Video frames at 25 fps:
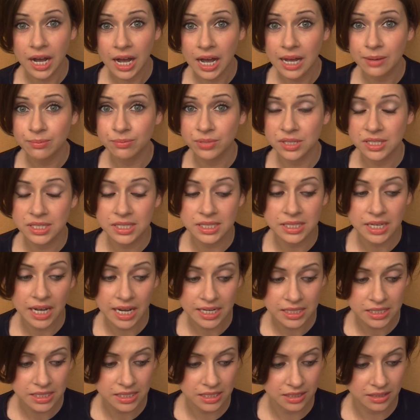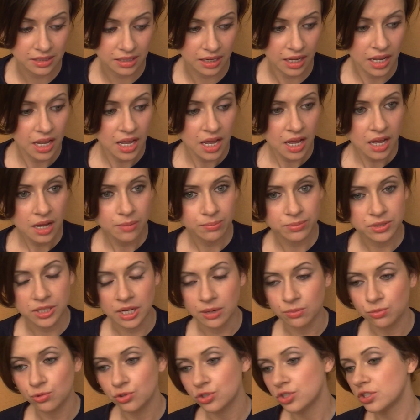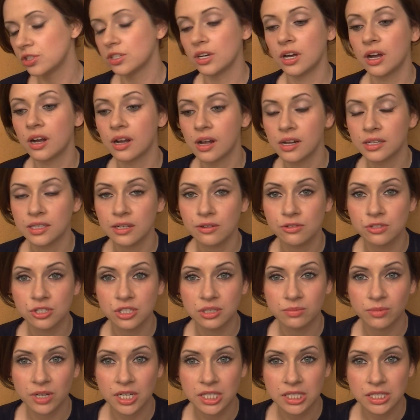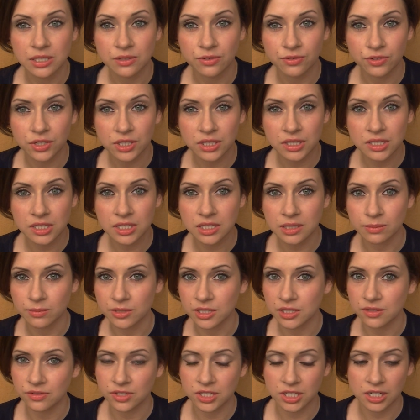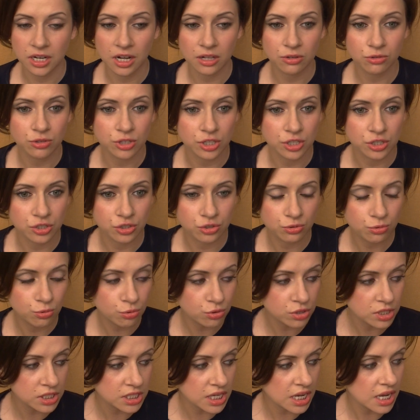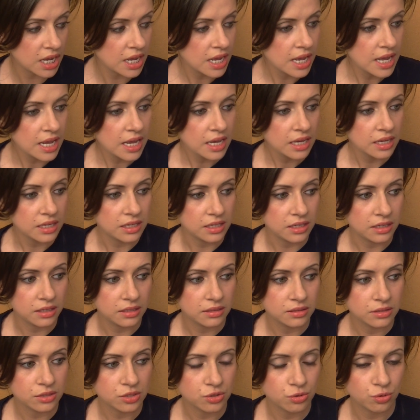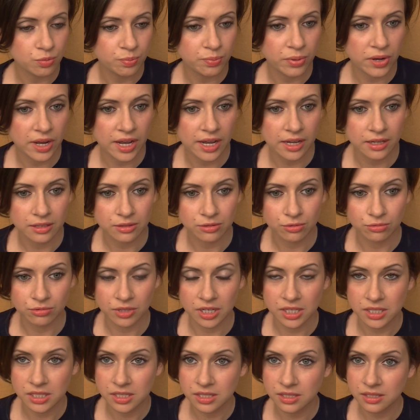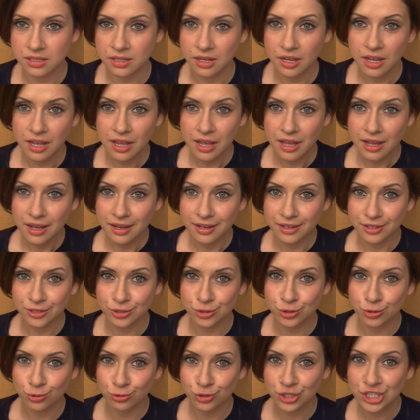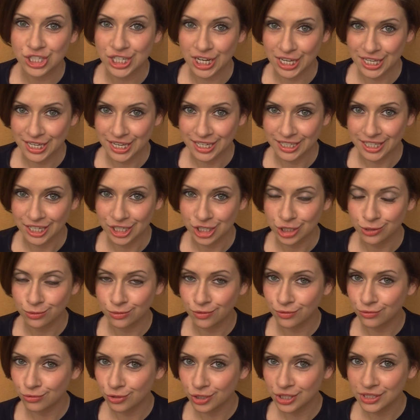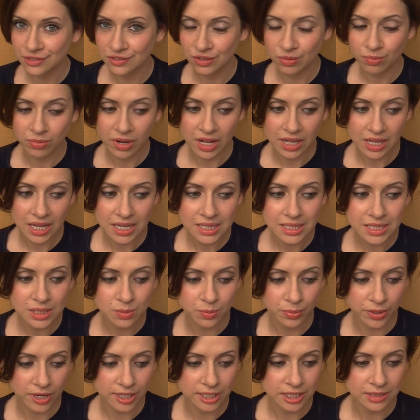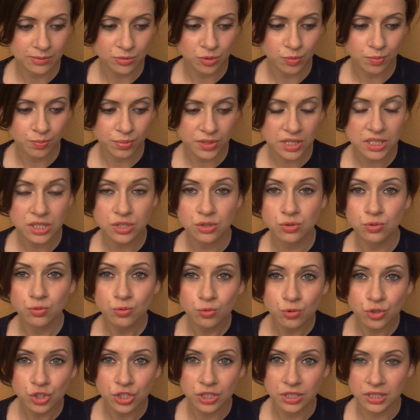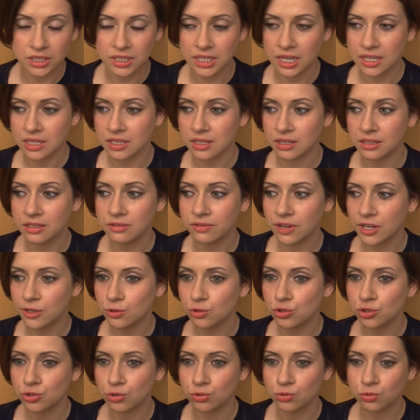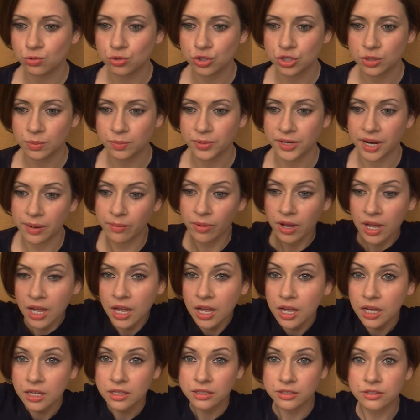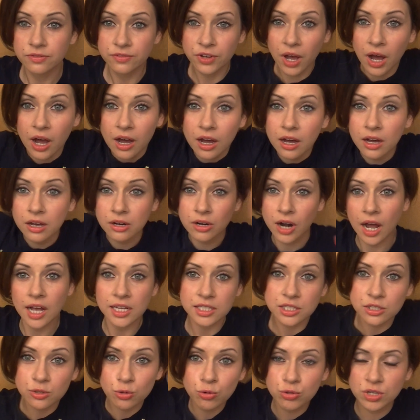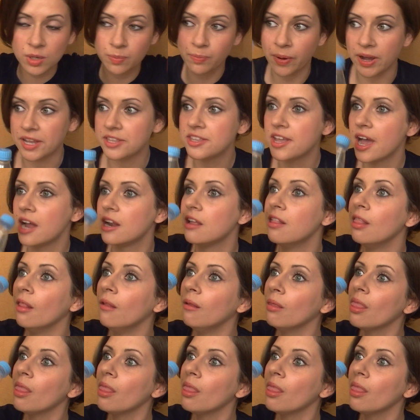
обязательно, потому что когда вы занимаетесь фитнесом, эти все калории жгутся, и наступает у нас разрушение нашего водного баланса, поэтому пить нужно. Я не говорю, что нужно прям два раза руки подняли,